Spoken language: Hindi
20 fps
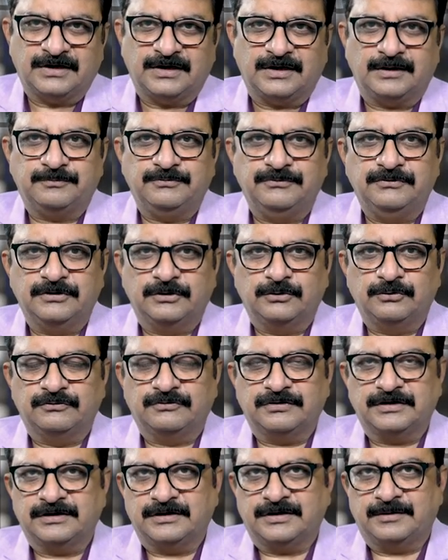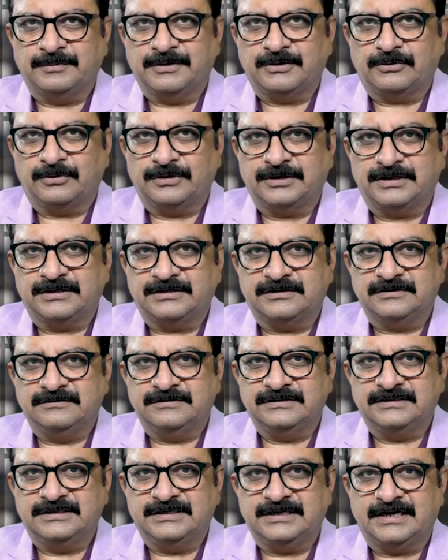आप ज़रूर से हमें कांटेक्ट
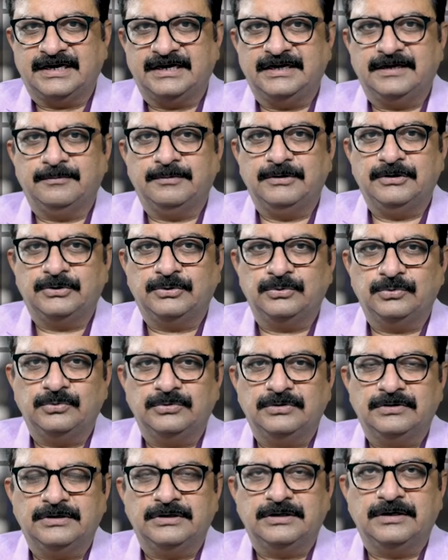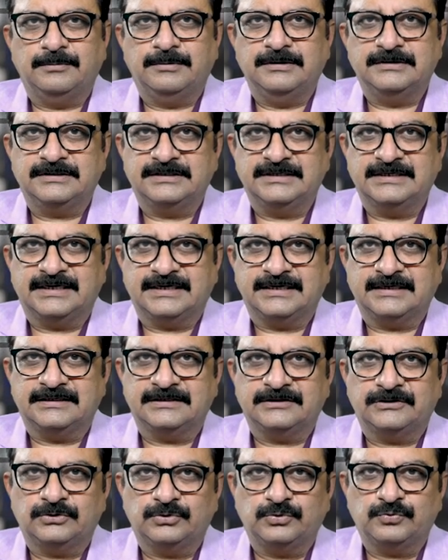कीजिए नाइन डबल टू डबल थ्री नाइन
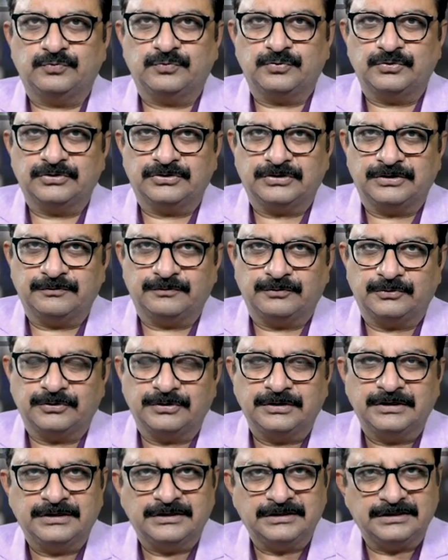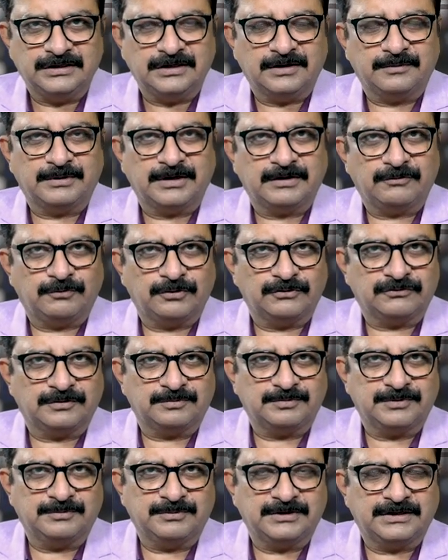टू फोर थ्री फोर ये हमारा
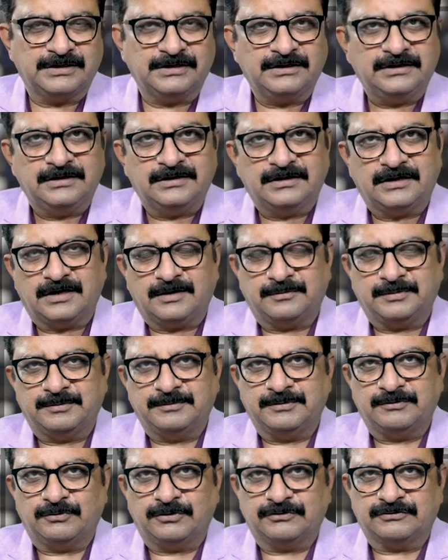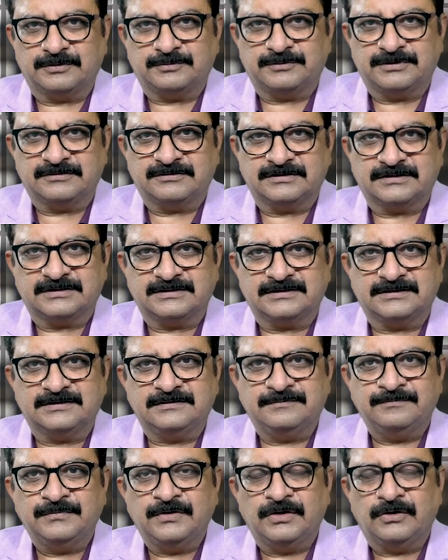व्हाट्सएप नंबर है आप हमें व्हाट्सएप कर सकते
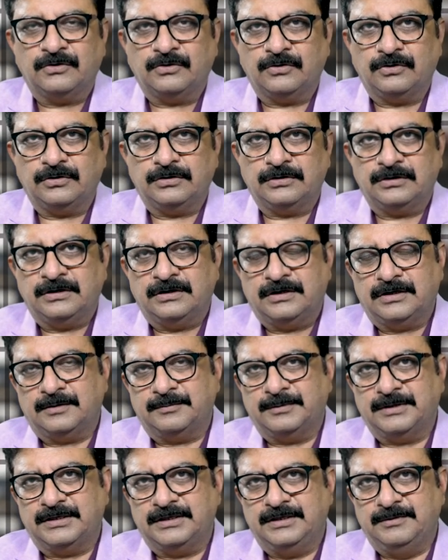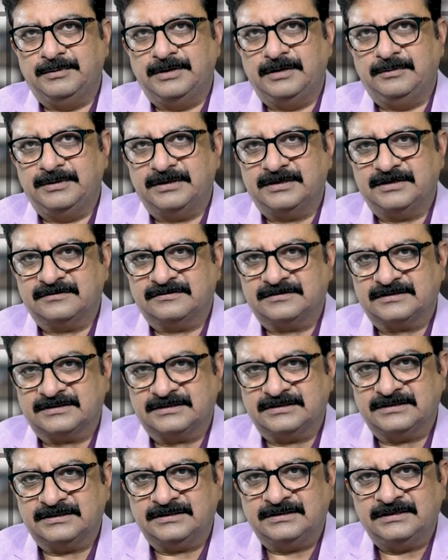हैं और हमें ईमेल भी कर
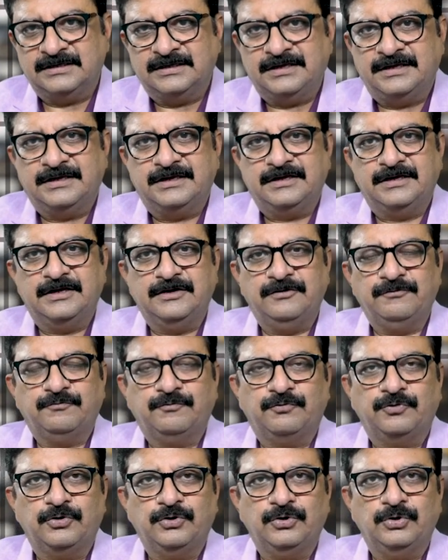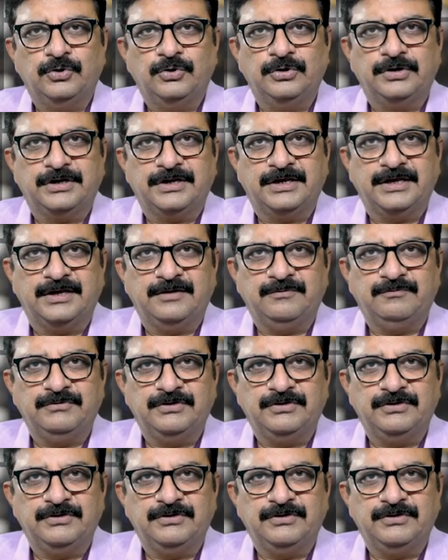सकते हैं इन्फो डॉट ए एम